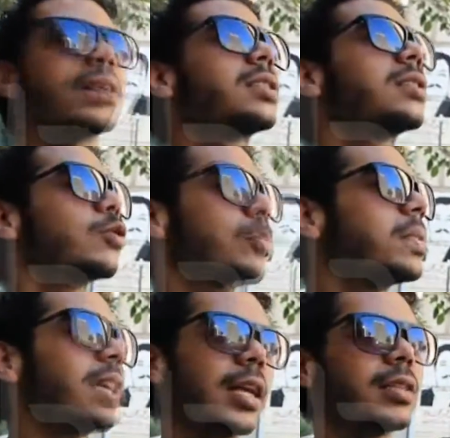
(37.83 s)
بس
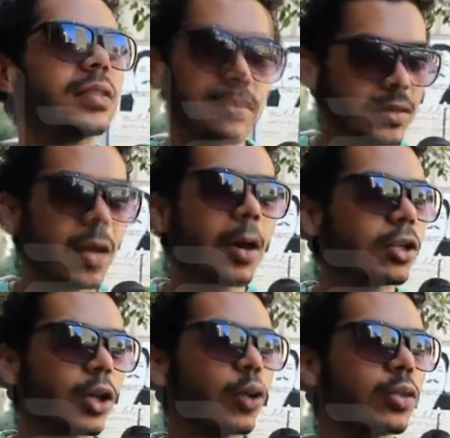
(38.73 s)
اتوبيسات زي ما
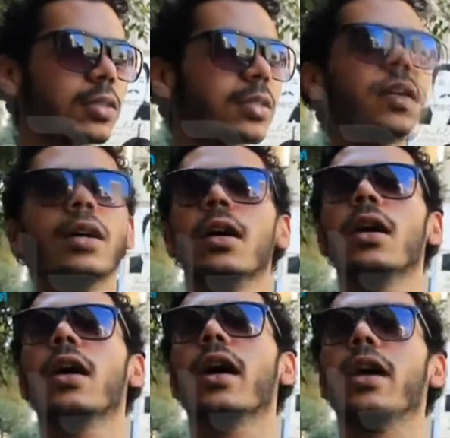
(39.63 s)
حضرتك قلت
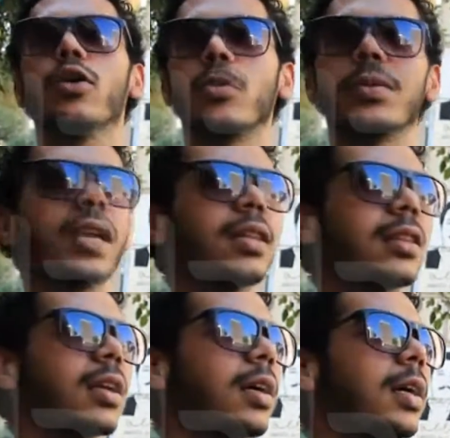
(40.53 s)
غير اتوبيسات
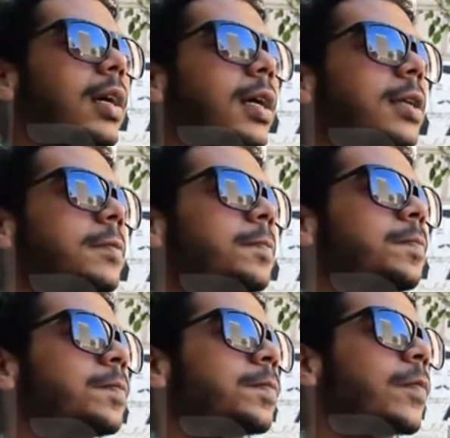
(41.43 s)
آه،
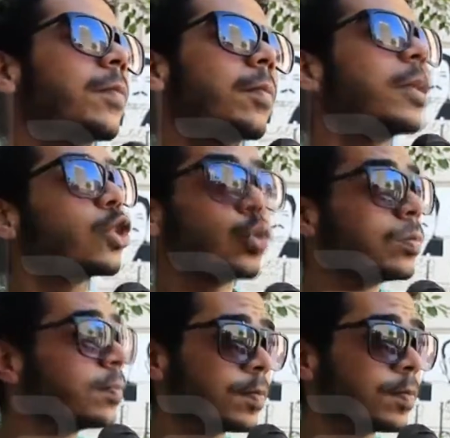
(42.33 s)
مترو